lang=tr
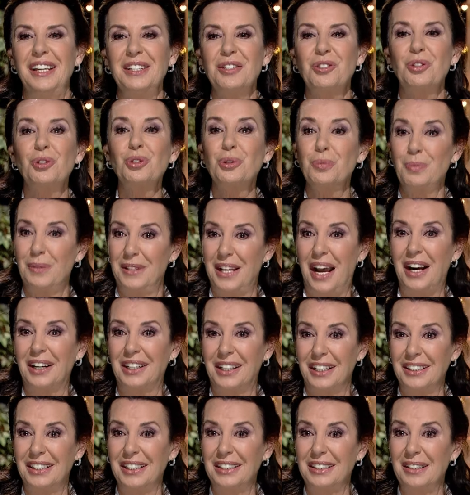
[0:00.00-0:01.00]
Sus bir
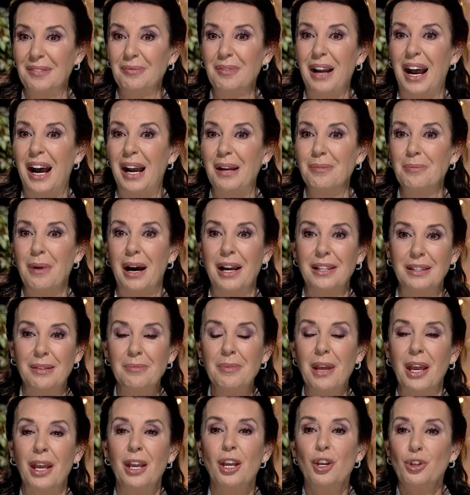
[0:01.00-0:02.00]
dakika dedim galiba değil
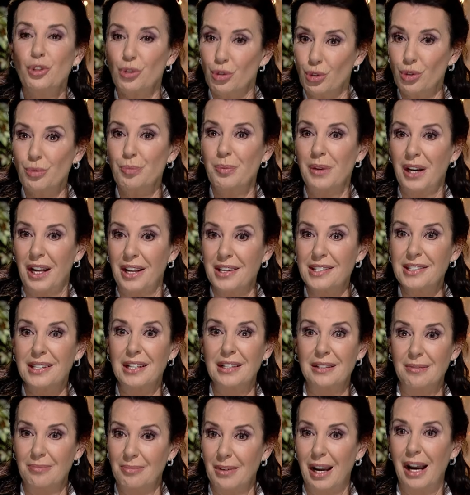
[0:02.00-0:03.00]
mi? Sus biraz
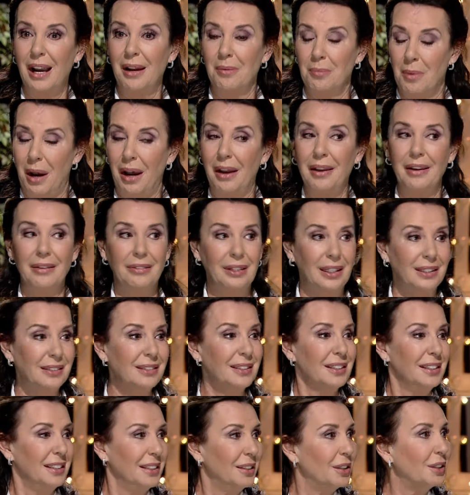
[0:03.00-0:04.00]
dedim galiba. Evet.
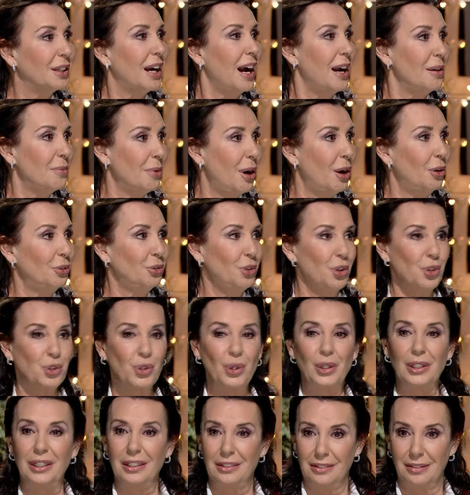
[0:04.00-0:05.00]
Galiba onu da
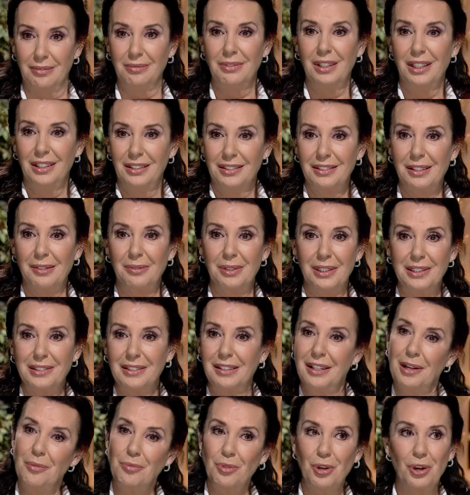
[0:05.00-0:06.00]
söyledim. Tam
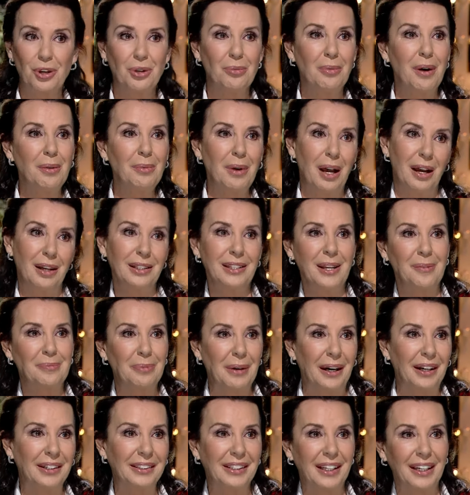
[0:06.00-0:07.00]
hatırlamıyorum ama
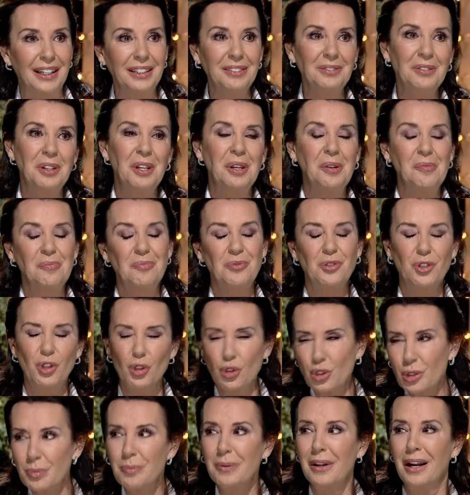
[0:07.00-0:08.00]
yaparken
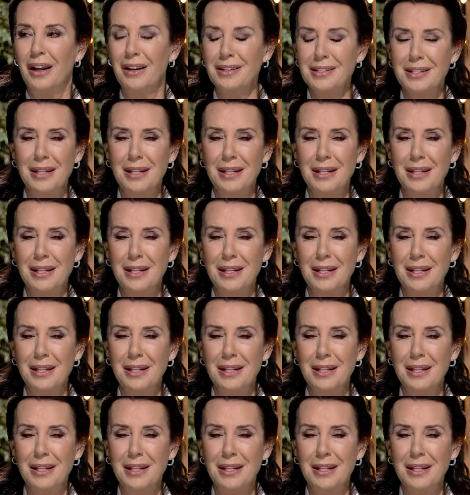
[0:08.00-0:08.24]
sus biraz